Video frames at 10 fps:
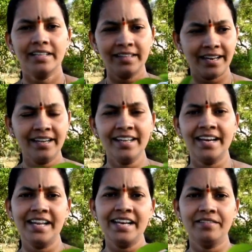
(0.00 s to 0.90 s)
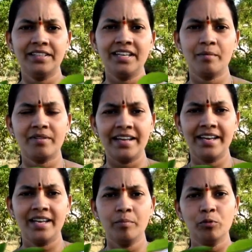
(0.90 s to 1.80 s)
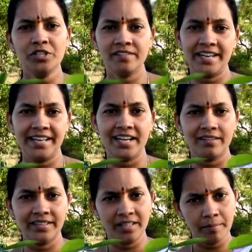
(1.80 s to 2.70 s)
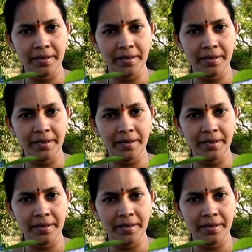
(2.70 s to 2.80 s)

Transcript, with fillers: இந்த ரெண்டு எண்ணெய்களையும் வந்து நம்ம வயலில் பூச்சி விரட்டியாக வந்து